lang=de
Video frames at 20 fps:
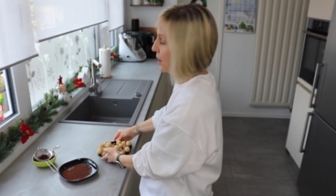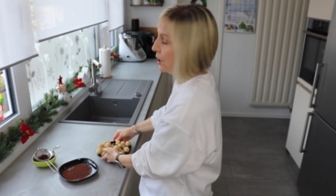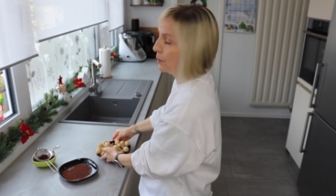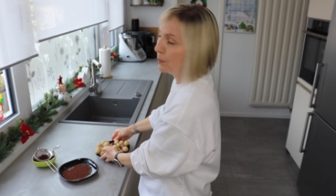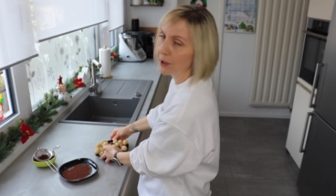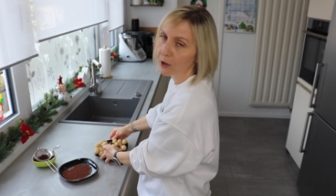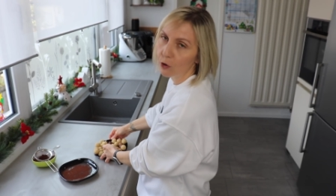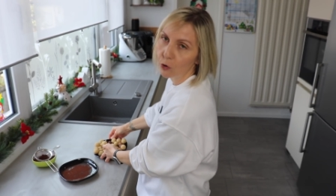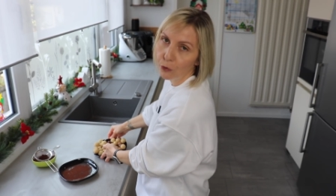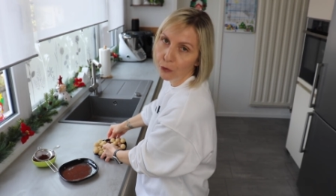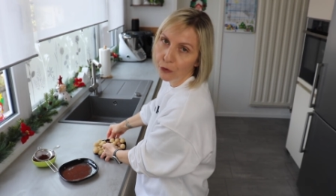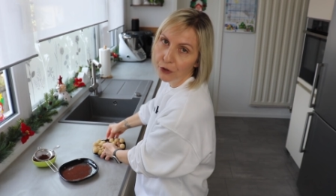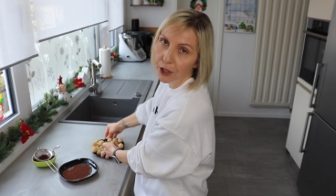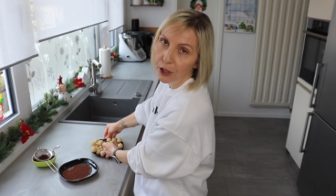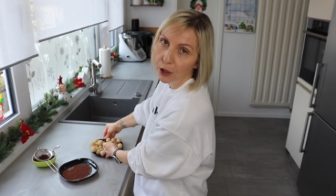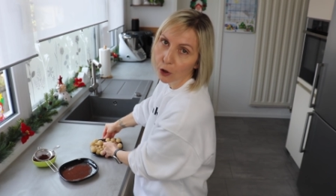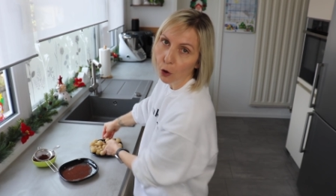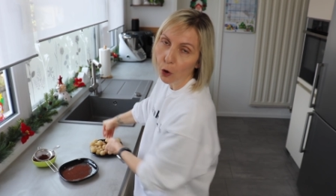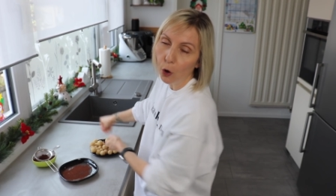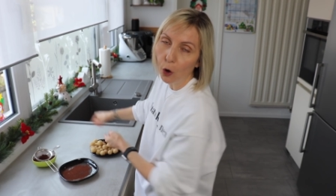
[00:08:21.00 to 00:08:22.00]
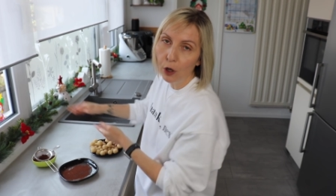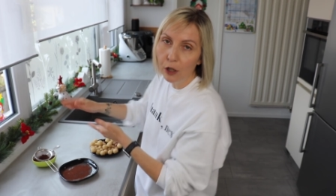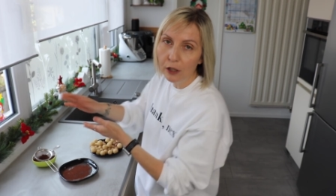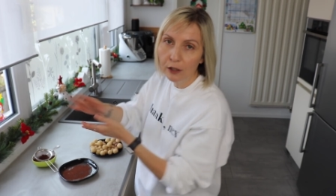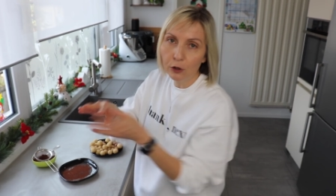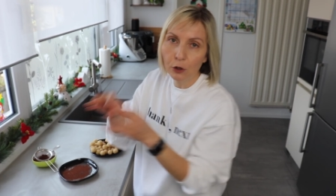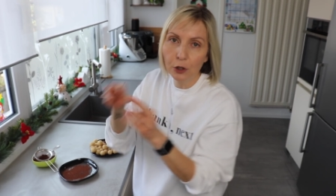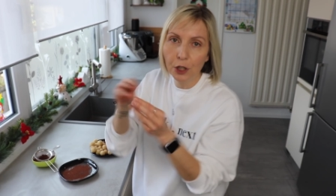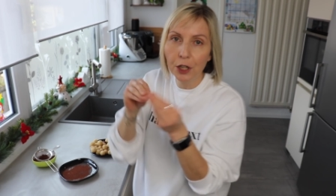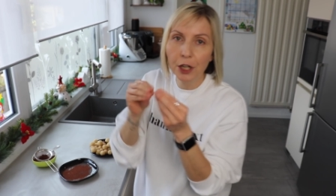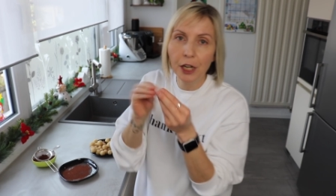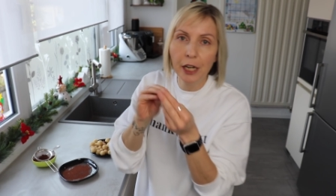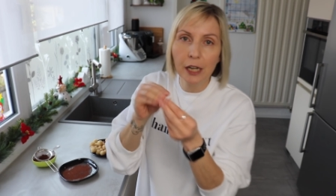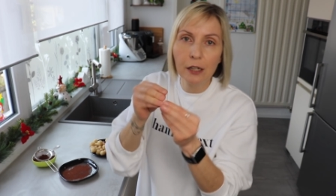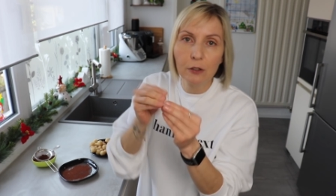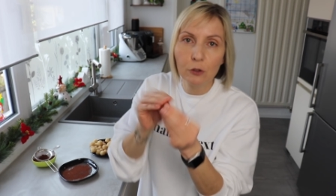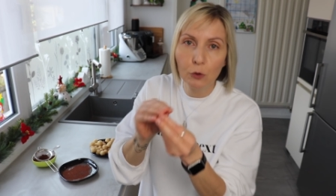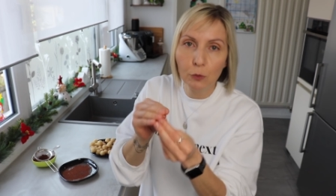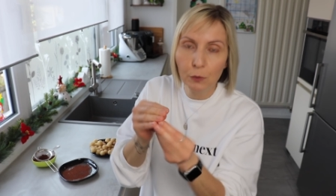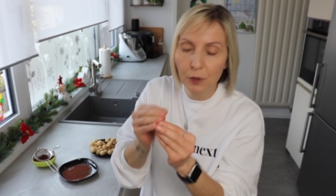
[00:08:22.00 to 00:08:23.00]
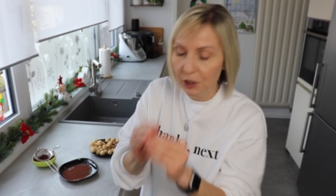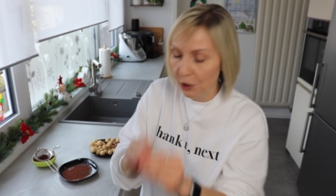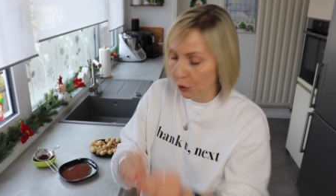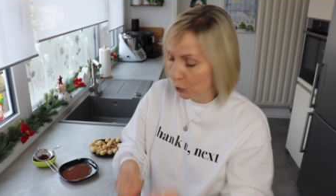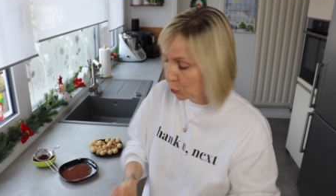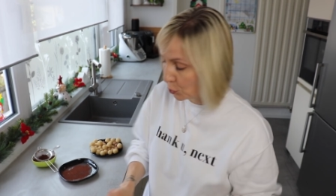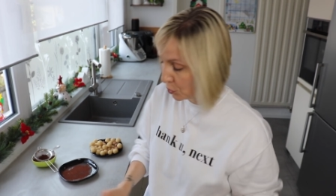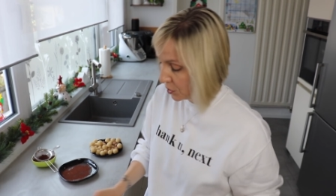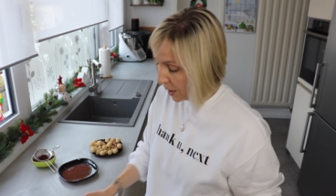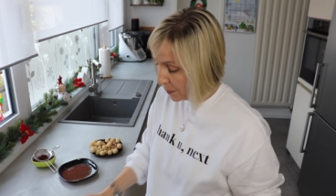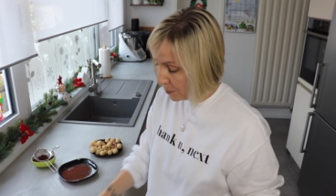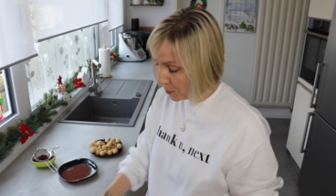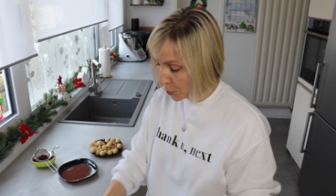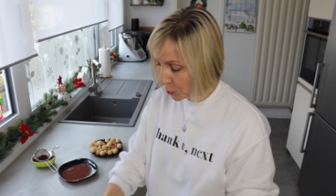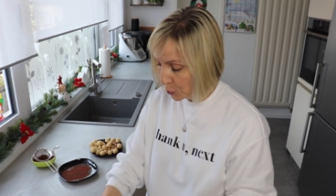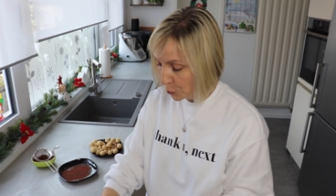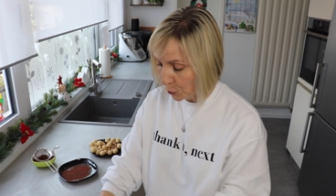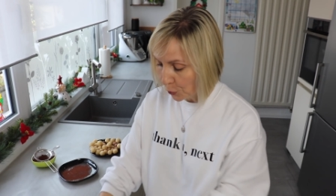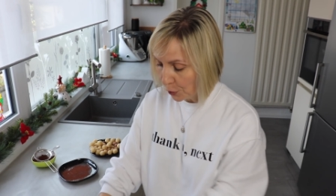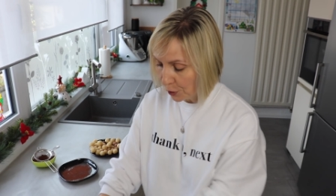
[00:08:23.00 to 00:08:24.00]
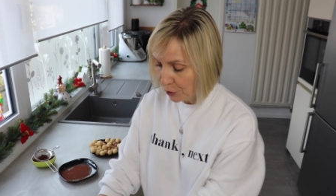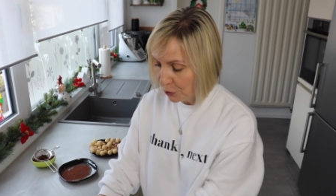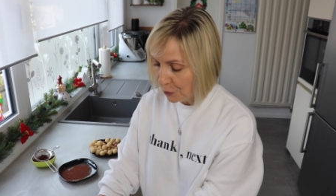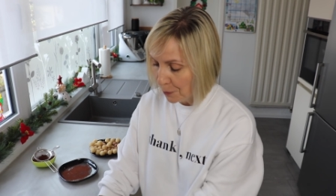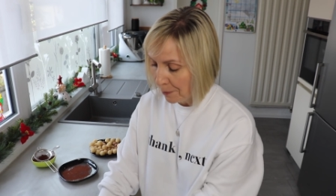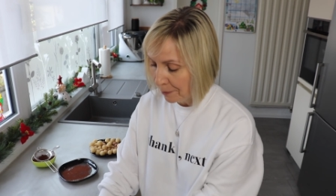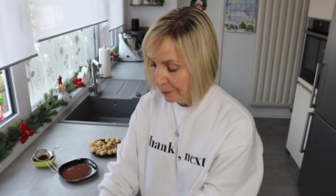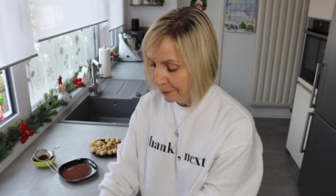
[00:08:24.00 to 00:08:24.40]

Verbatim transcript: nicht mehr so viel gerollt, sondern eher so ein bisschen zusammengedrückt.